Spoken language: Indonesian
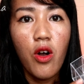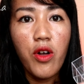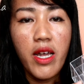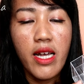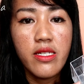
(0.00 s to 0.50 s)

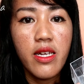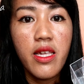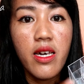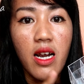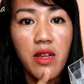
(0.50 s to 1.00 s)
Oke okay guys,
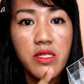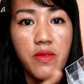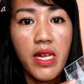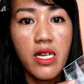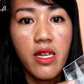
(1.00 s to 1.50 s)
jadi rak
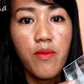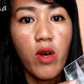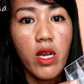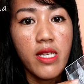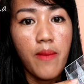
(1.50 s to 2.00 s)
lipstick ini
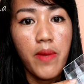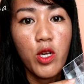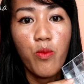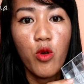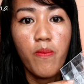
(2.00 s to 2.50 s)
muat sampai
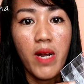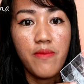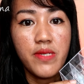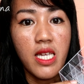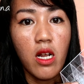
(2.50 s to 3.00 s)
24
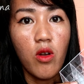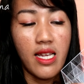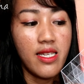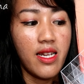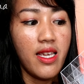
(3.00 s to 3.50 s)
lipstick loh.
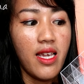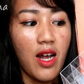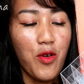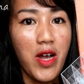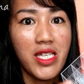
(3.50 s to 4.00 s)
Jadi
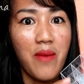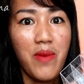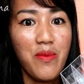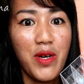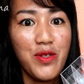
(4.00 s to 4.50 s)
aku nggak
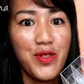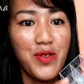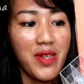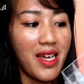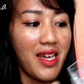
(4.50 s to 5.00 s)
sabar buat
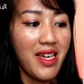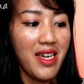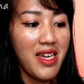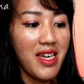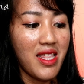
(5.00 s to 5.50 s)
nyusunnya.
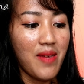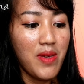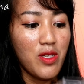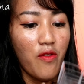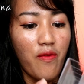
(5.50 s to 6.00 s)
Tapi
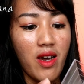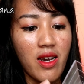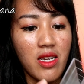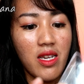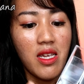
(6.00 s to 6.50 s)
so far
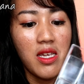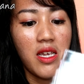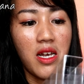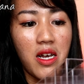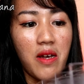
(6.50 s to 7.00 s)
ini
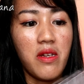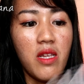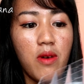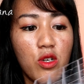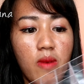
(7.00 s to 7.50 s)
ya
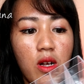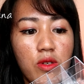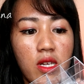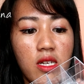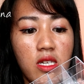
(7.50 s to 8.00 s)
ini
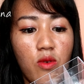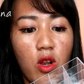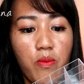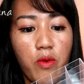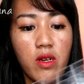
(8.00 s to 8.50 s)
bagus-bagus saja sih
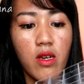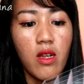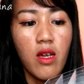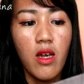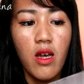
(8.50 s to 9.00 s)
walaupun
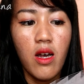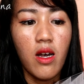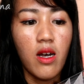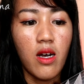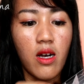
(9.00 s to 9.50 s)

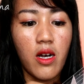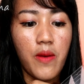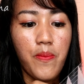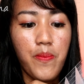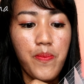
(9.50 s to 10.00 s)

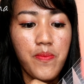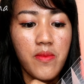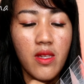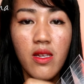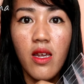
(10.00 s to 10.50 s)
um,
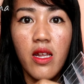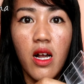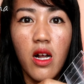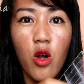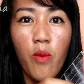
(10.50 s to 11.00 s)
ini
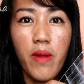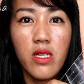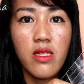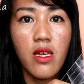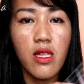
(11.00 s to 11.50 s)
agak gombal
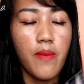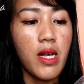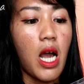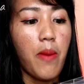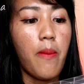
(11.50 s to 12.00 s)
sedikit tapi
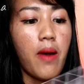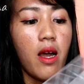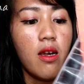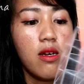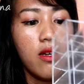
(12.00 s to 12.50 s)
nggak
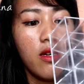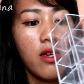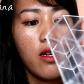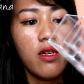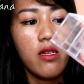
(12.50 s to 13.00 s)
apa-apa
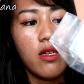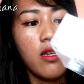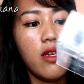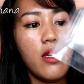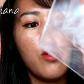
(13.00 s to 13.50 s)

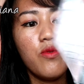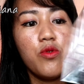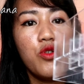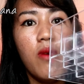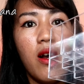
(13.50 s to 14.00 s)
jadi ini tuh
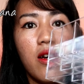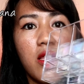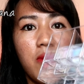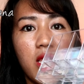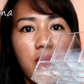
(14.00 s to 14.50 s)
lucu banget
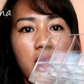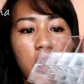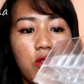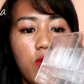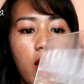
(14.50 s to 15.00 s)
teman-teman itu